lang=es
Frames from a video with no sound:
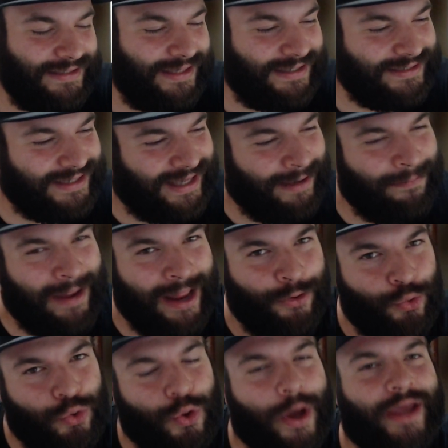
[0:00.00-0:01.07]
Y es que
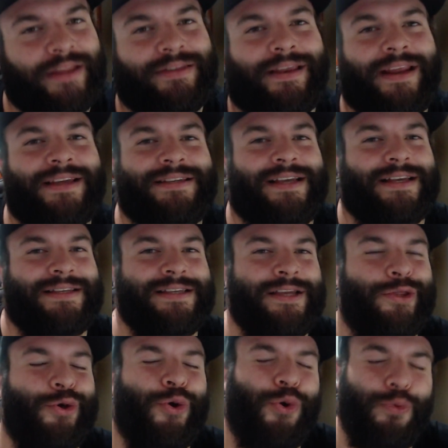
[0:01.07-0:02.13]
menudo E3 ha
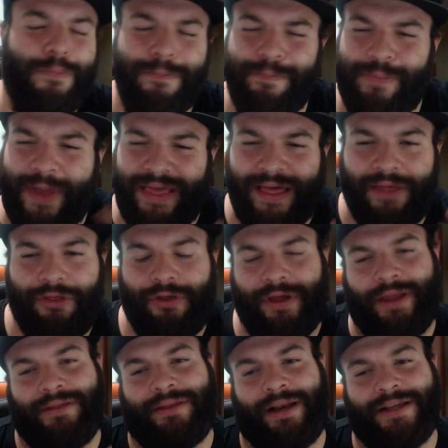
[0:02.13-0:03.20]
sido un pedazo
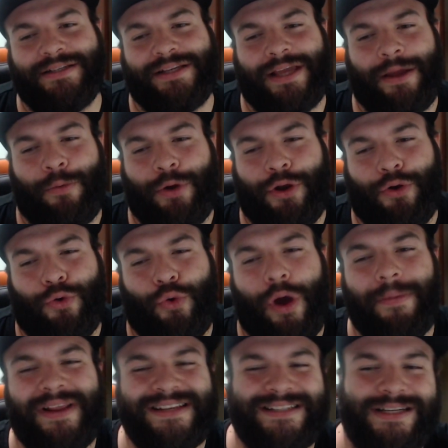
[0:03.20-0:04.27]
de E3 que, bueno, no
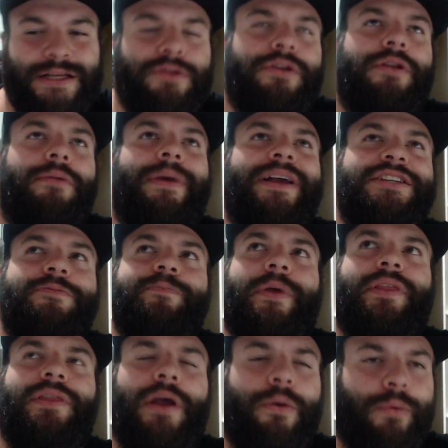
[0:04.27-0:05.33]
habrá sido el más
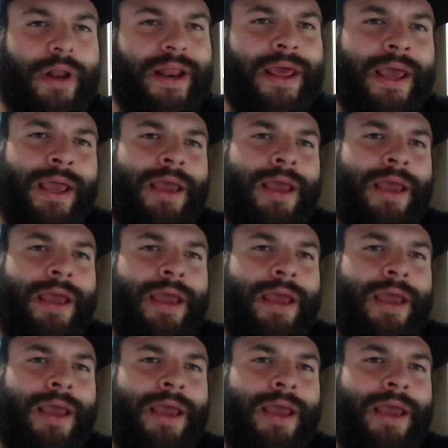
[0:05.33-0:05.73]
espectacular,